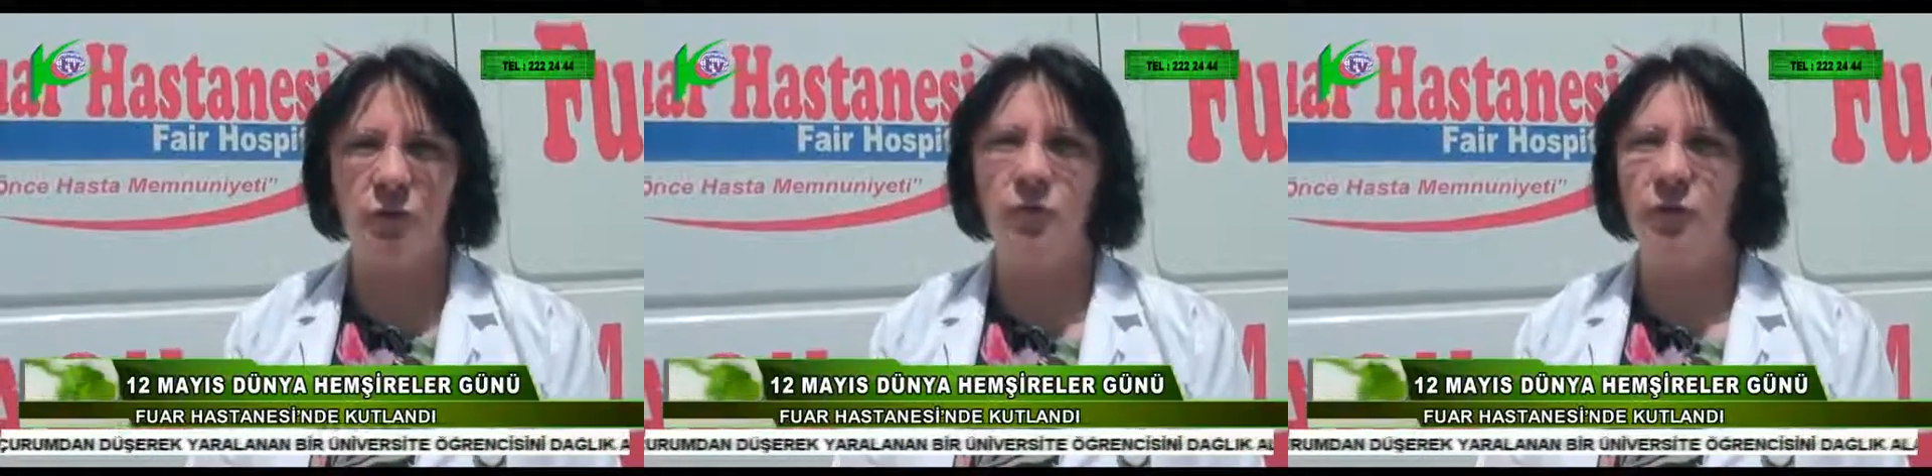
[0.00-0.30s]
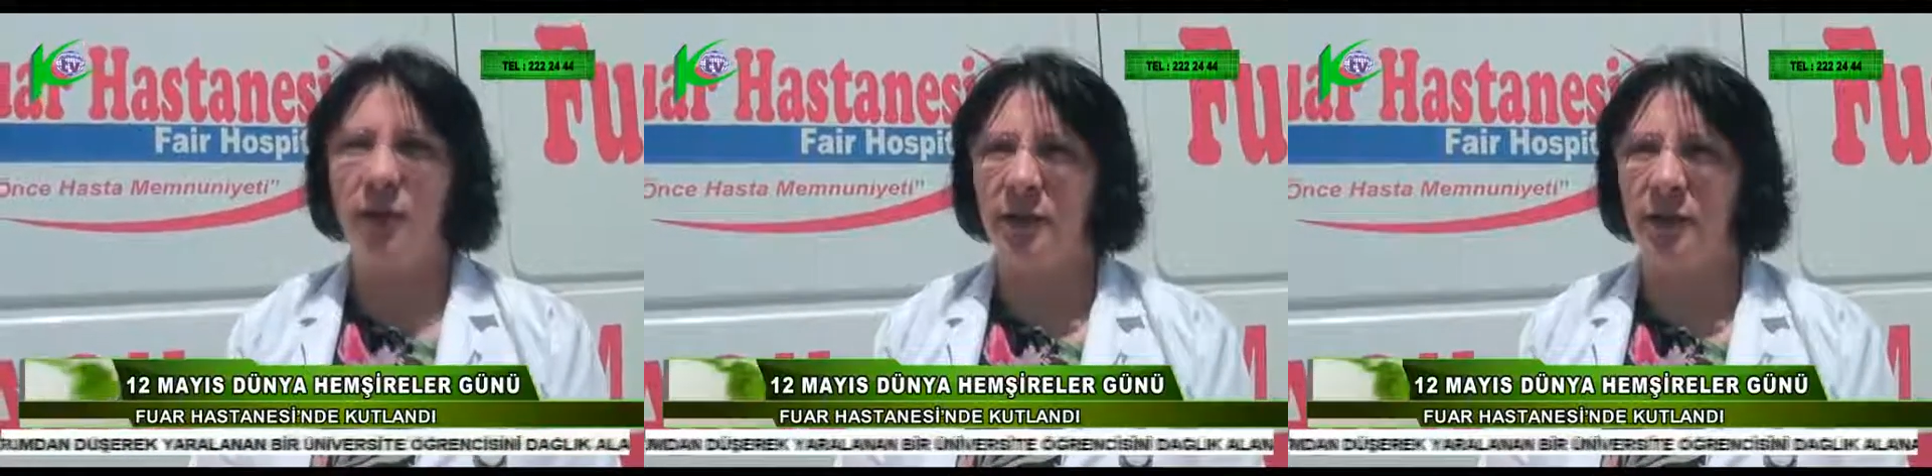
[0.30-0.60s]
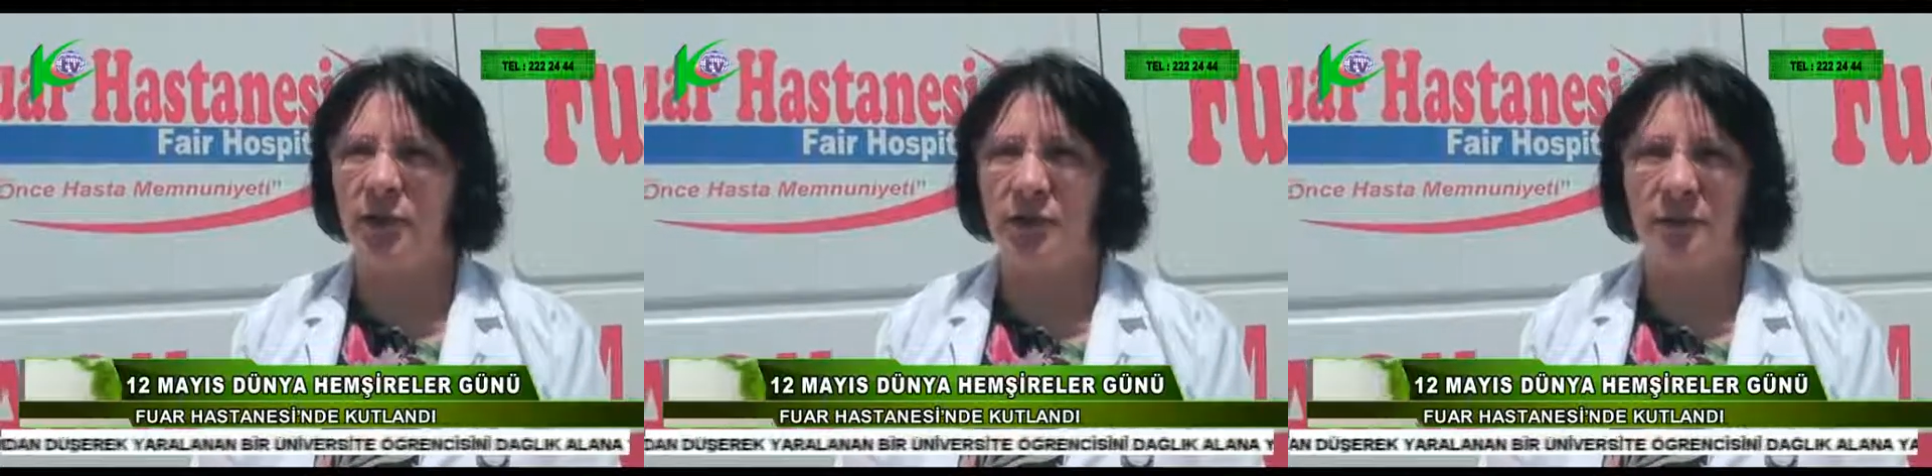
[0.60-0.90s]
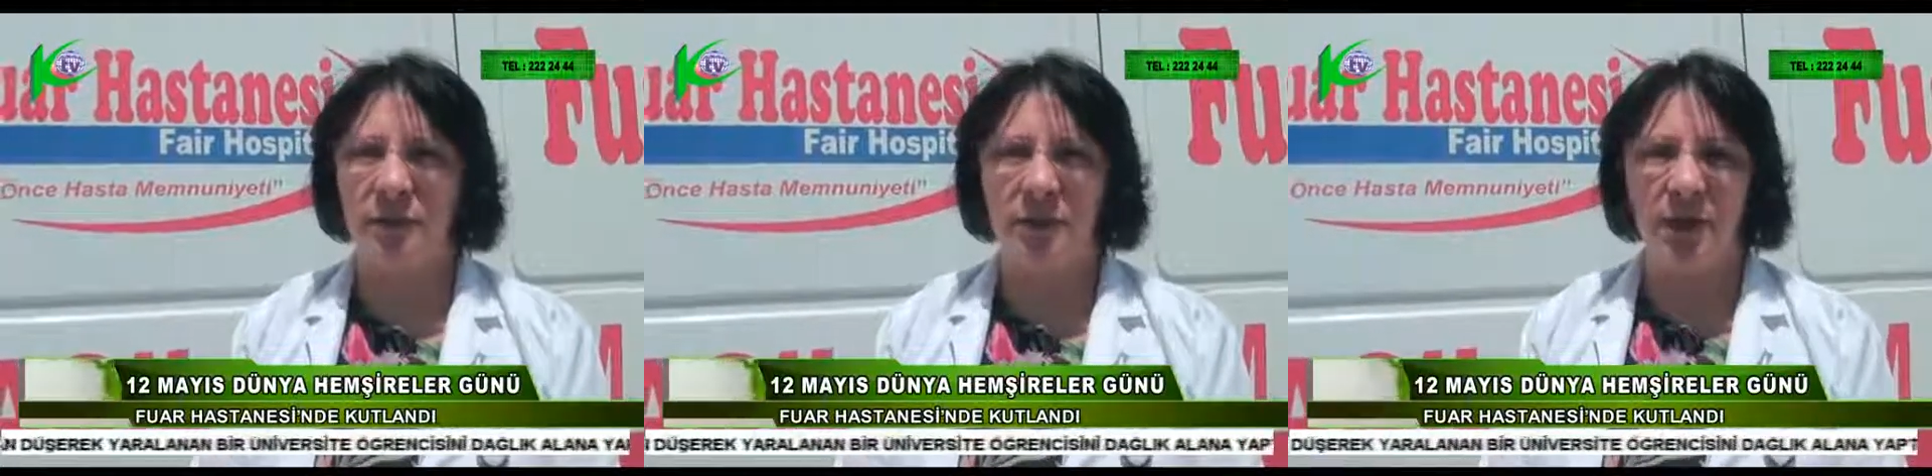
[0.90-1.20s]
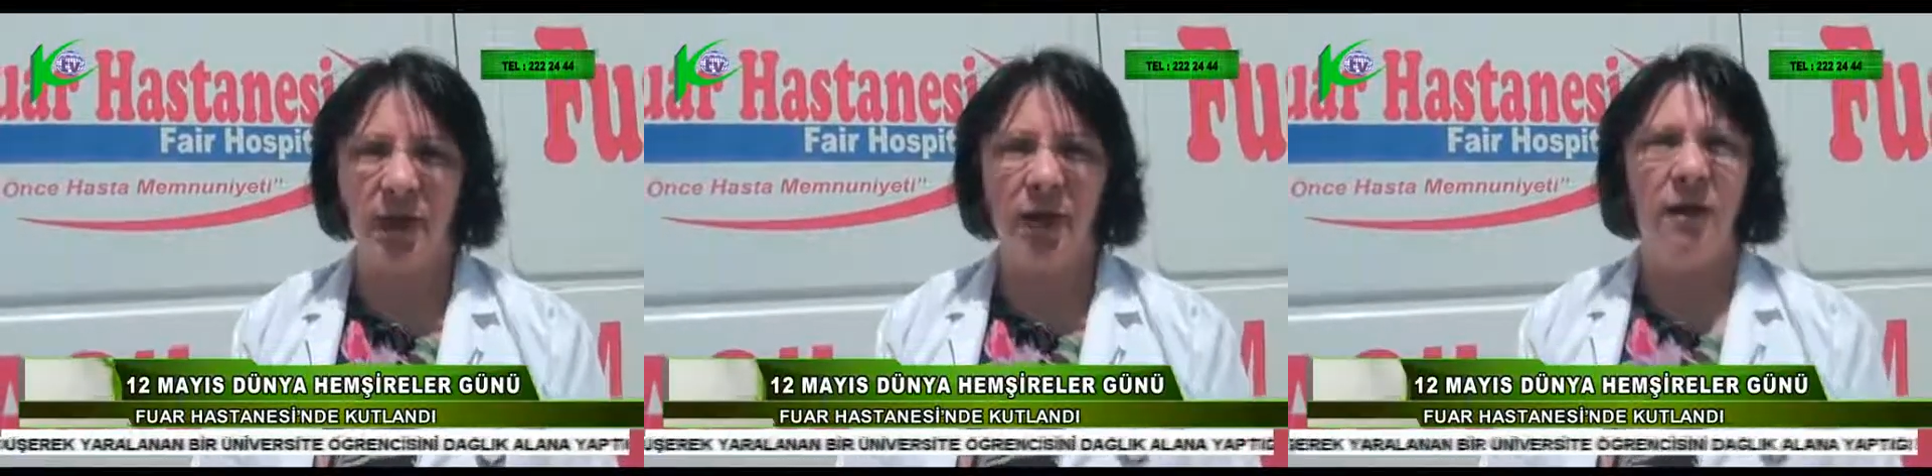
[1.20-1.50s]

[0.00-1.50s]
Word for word: bütün arkadaşlarımızla.